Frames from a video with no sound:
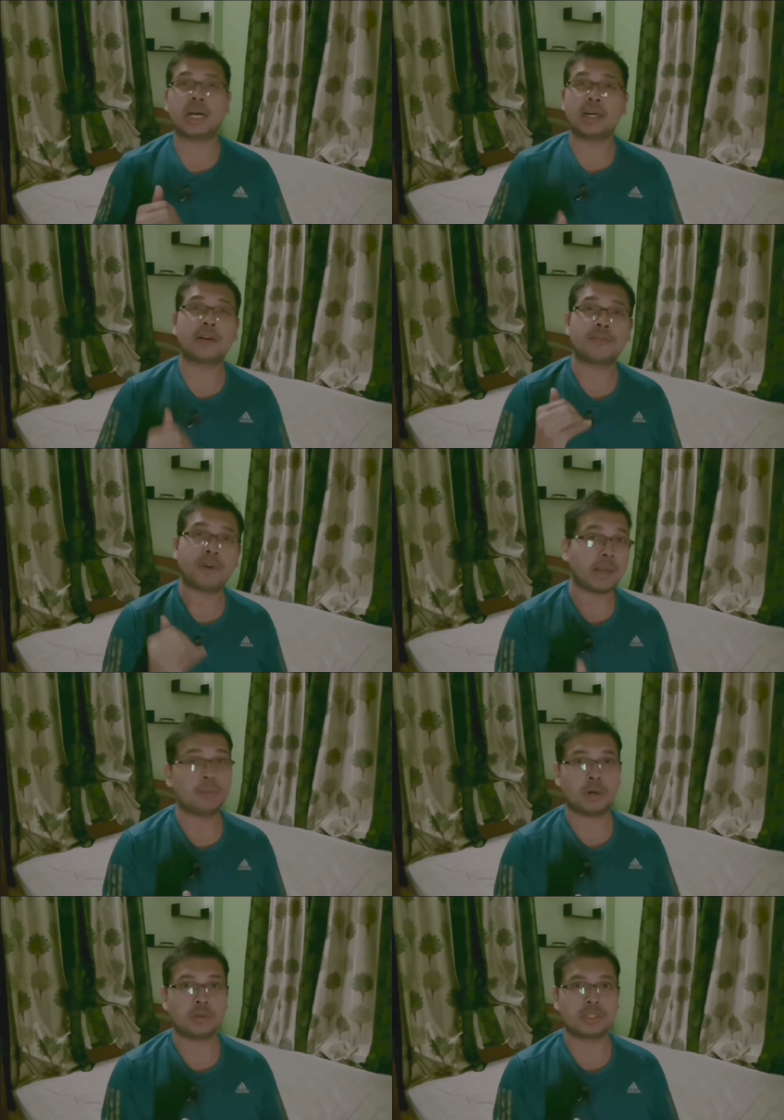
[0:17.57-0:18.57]
एस अंडर
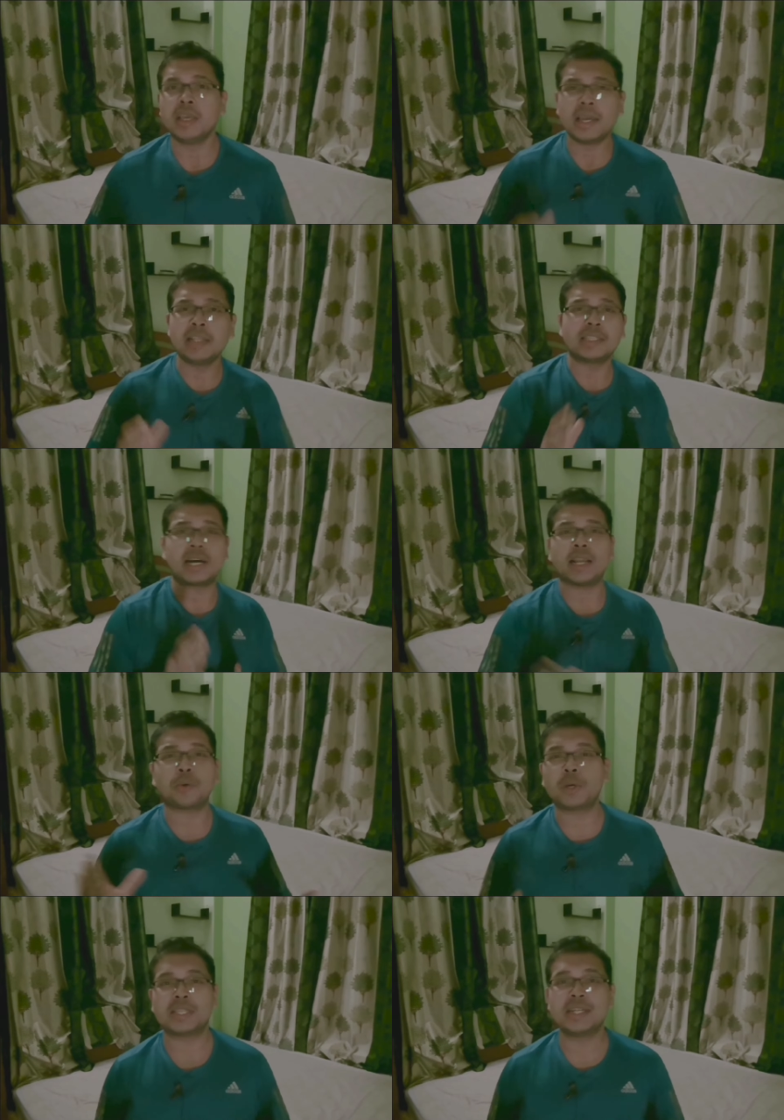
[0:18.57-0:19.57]
5000 इन सारे
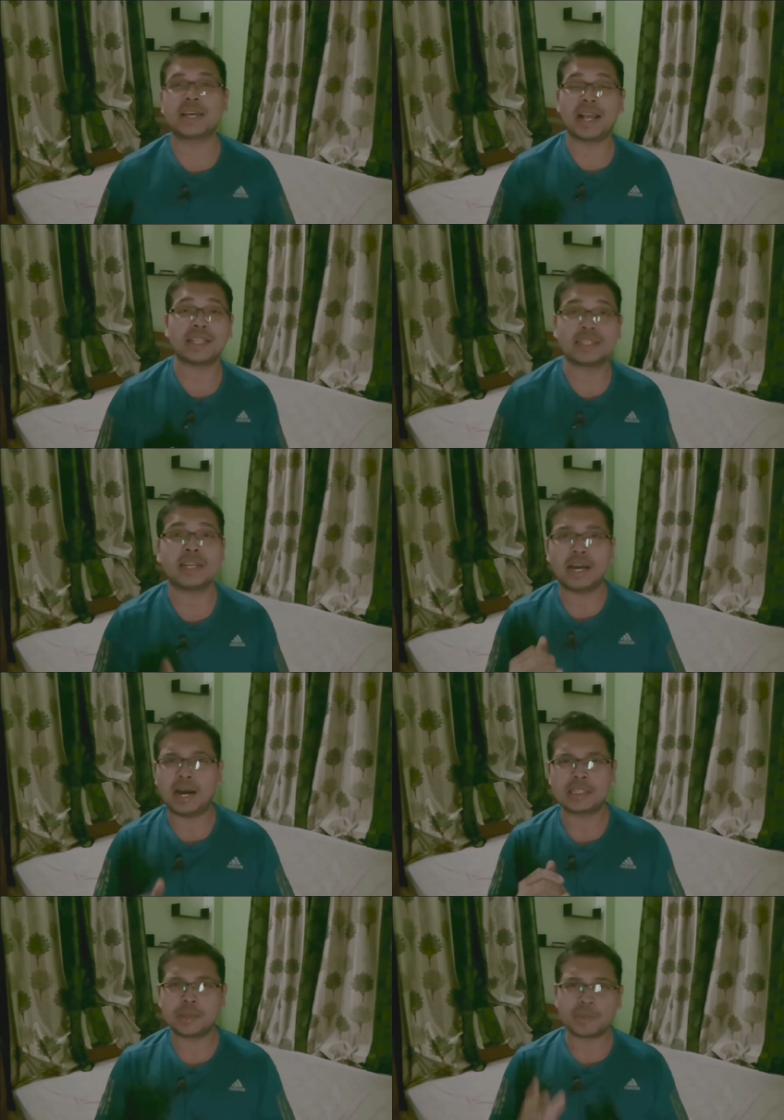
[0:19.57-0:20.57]
क्वेश्चन का आंसर
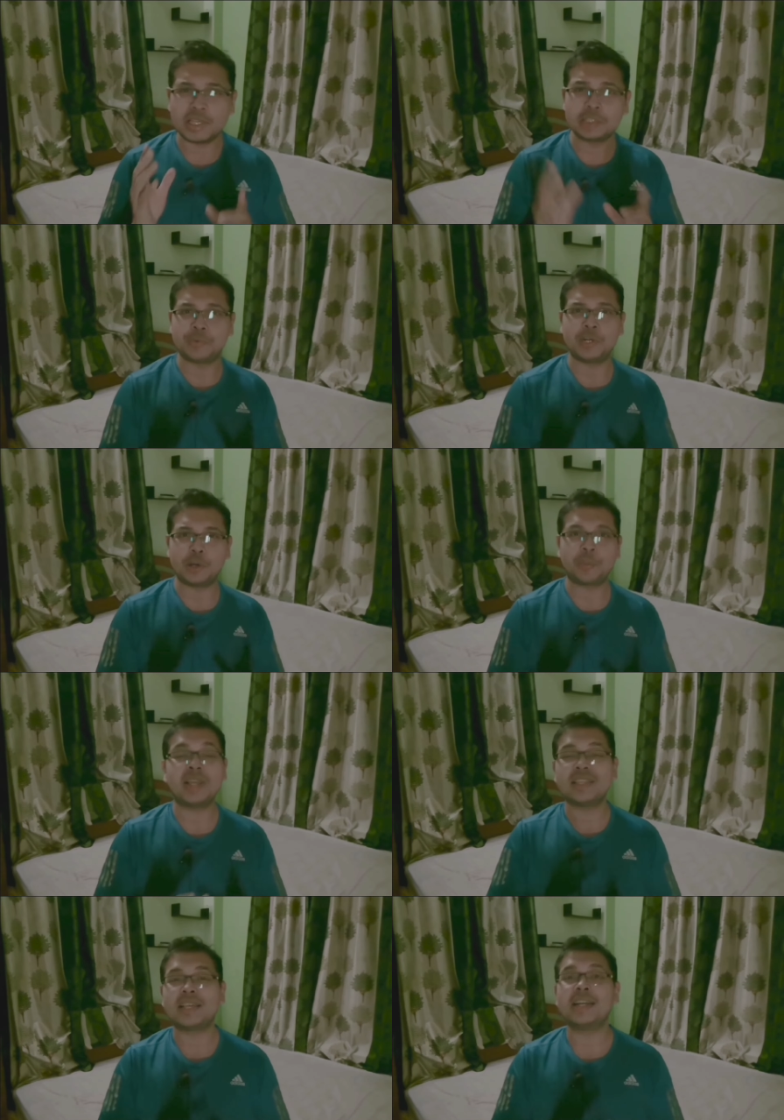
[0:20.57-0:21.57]
आज हम इस वीडियो
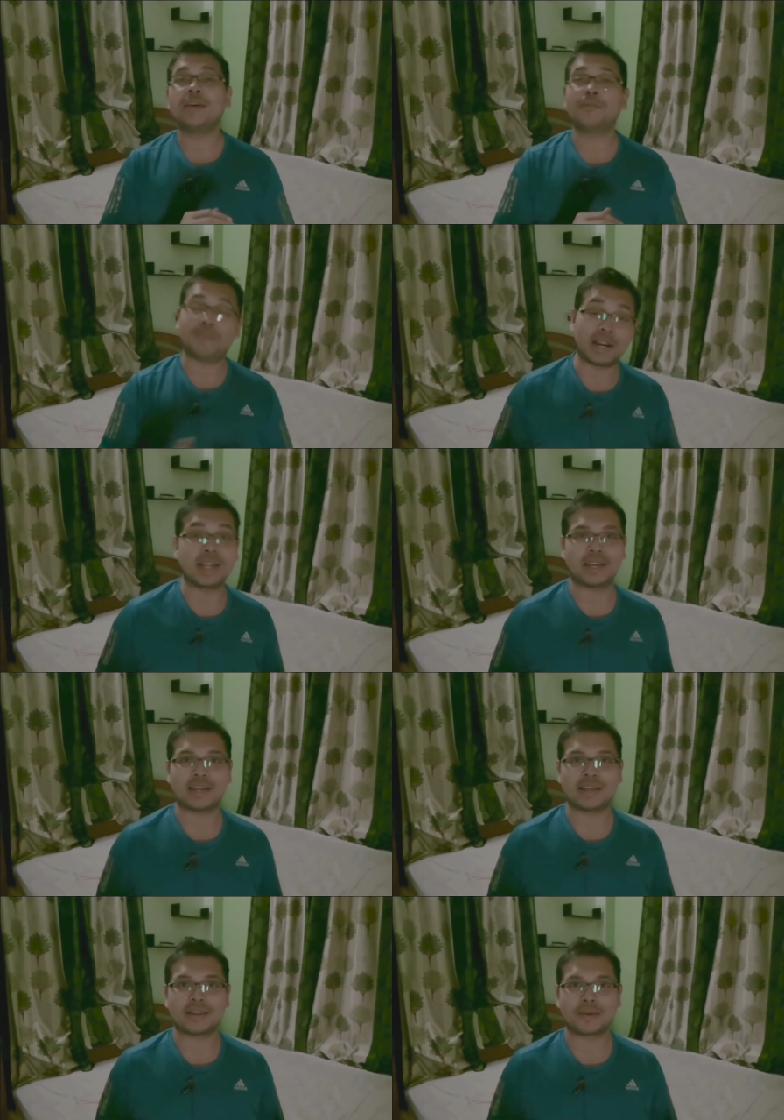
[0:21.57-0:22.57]
में देने वाले हैं